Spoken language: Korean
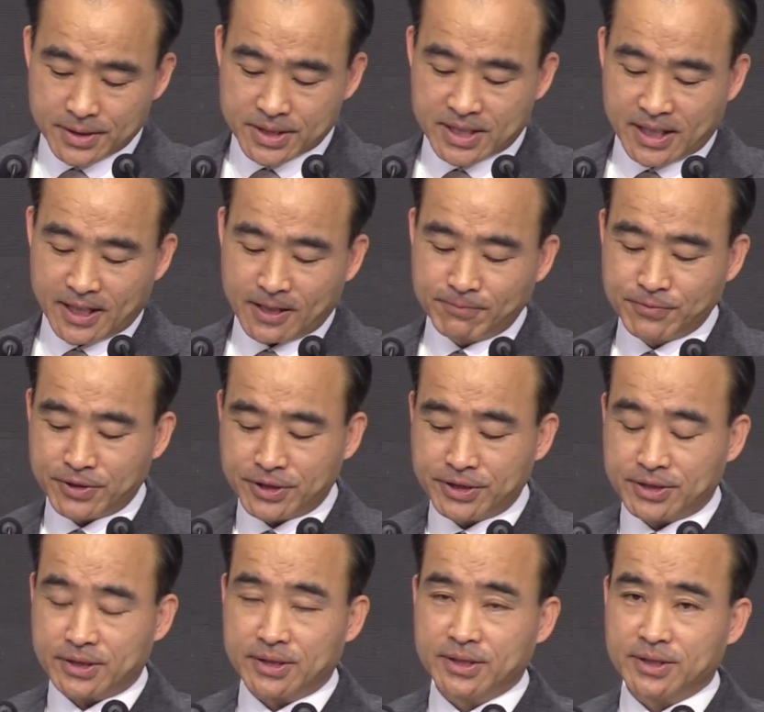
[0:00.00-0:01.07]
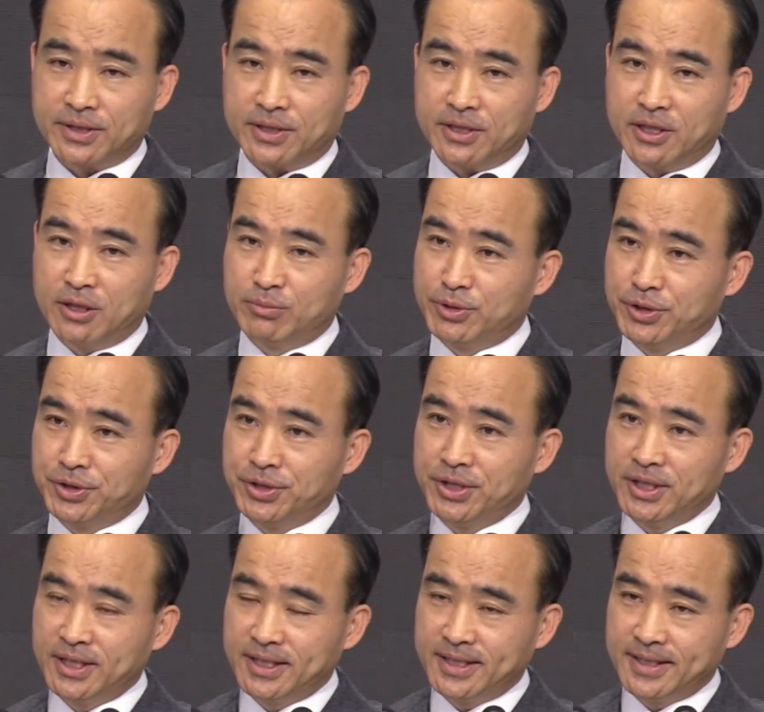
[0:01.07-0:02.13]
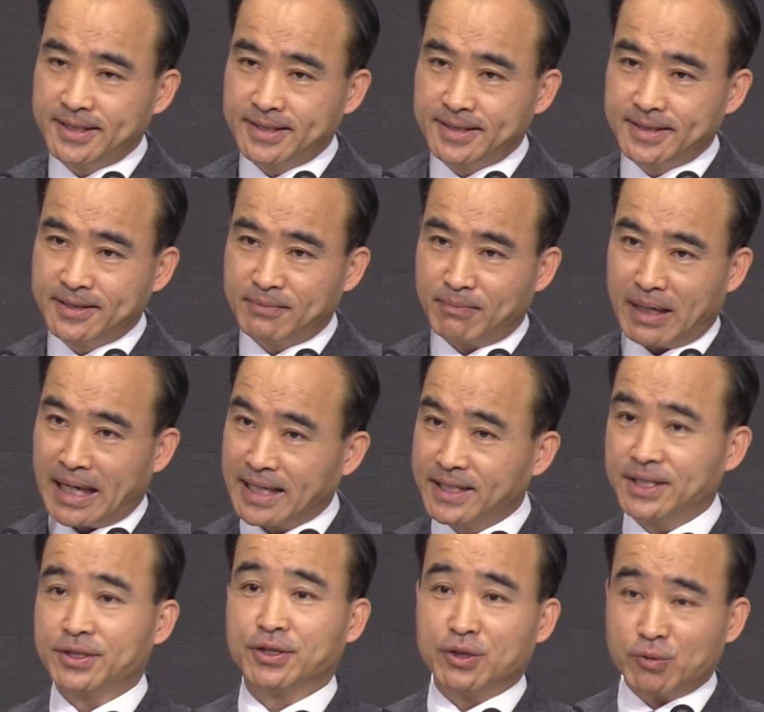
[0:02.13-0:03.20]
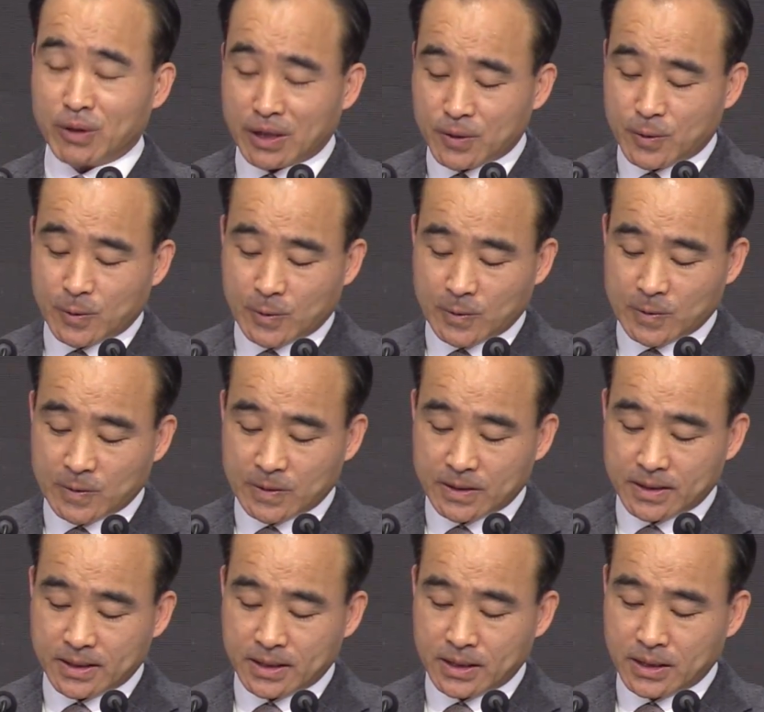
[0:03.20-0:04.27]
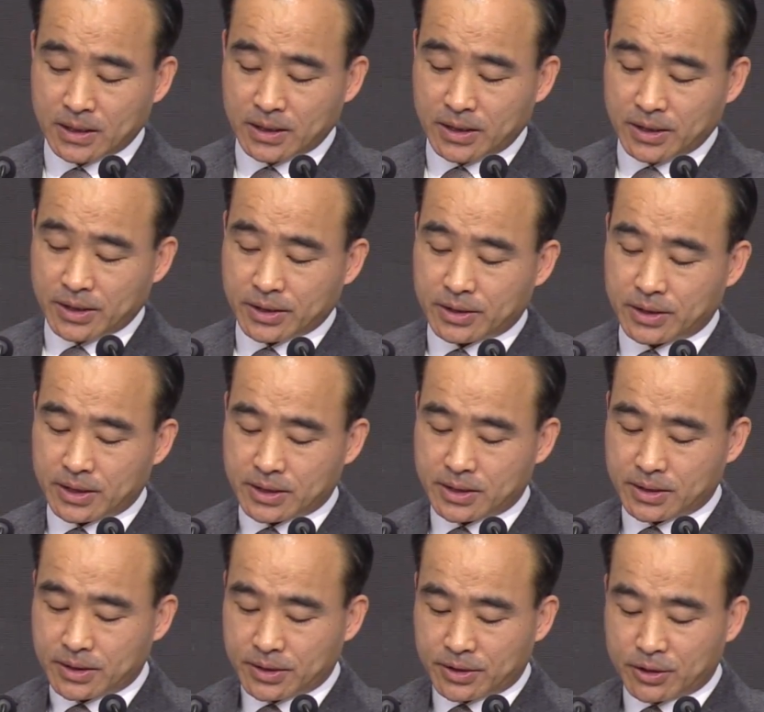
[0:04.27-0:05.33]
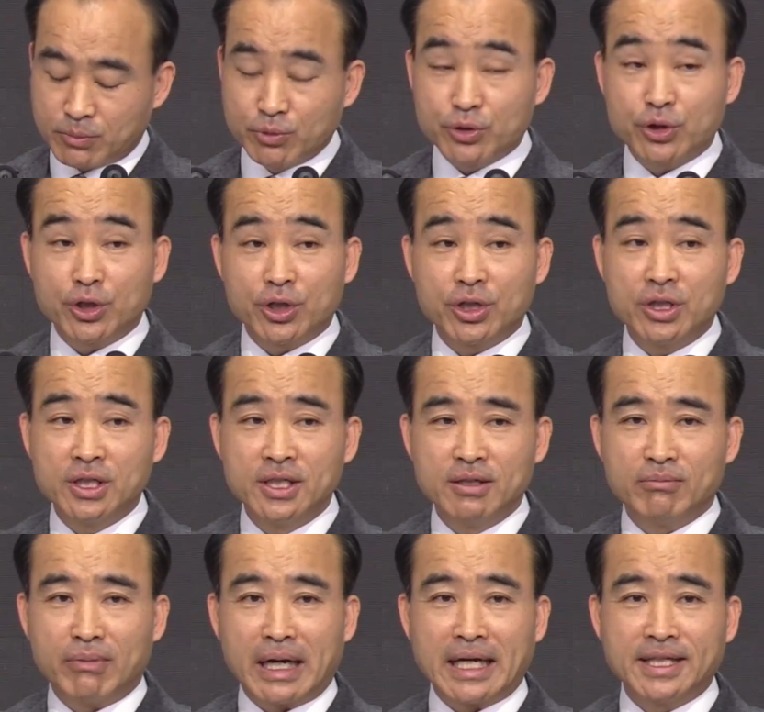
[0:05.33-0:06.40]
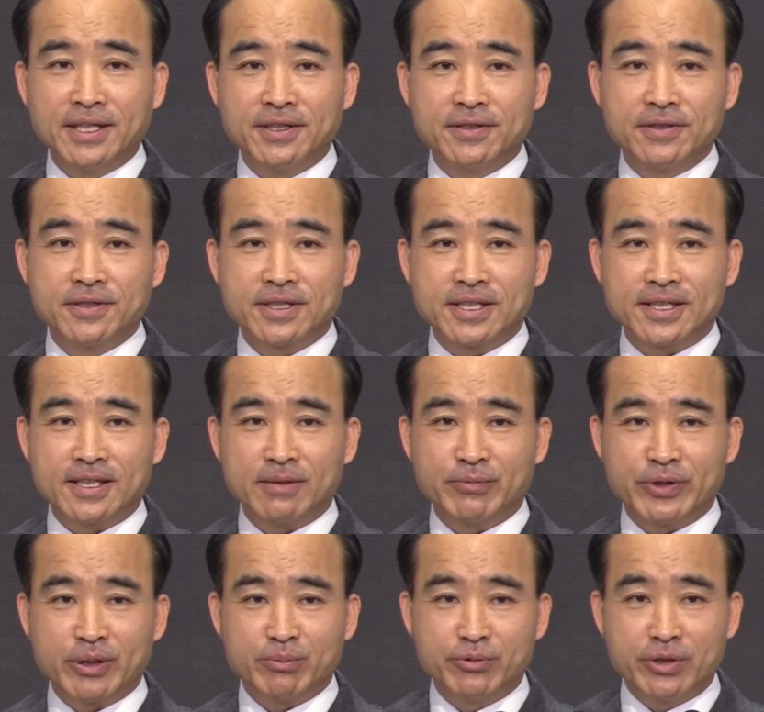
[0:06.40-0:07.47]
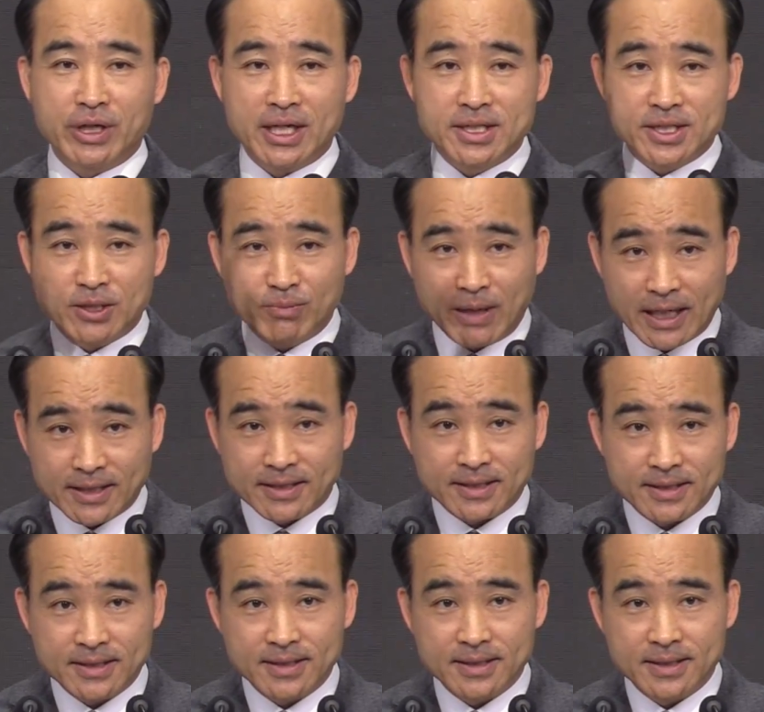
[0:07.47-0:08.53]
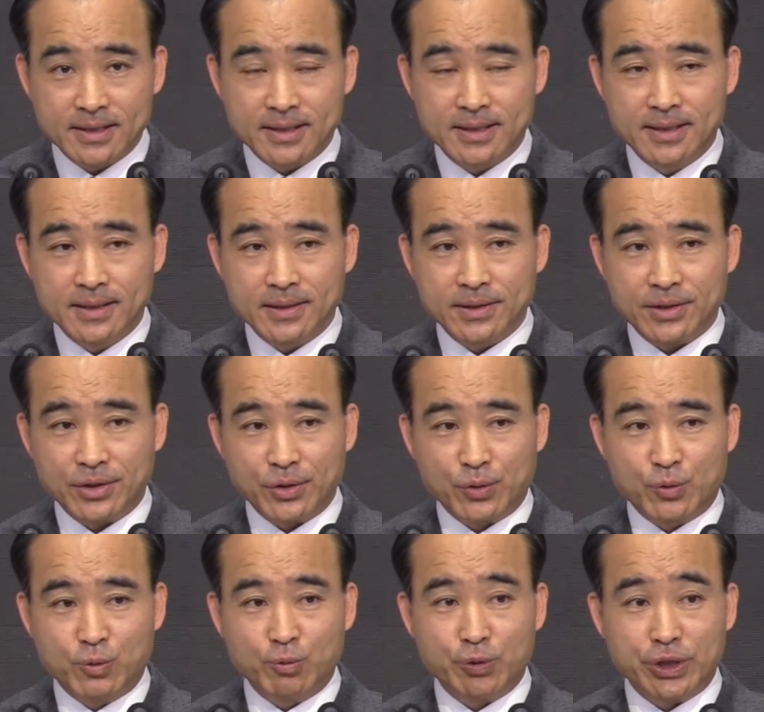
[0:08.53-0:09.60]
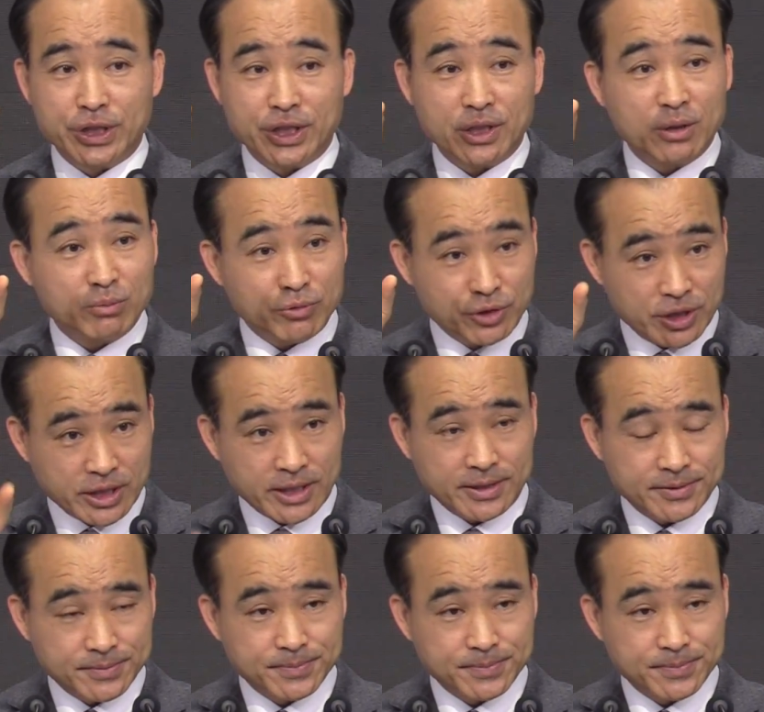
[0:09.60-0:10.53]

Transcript: 사람들은 너무 많이 들어왔고 그래서 너무도 많이 들었기 때문에 무관심한 이 구원의 문제.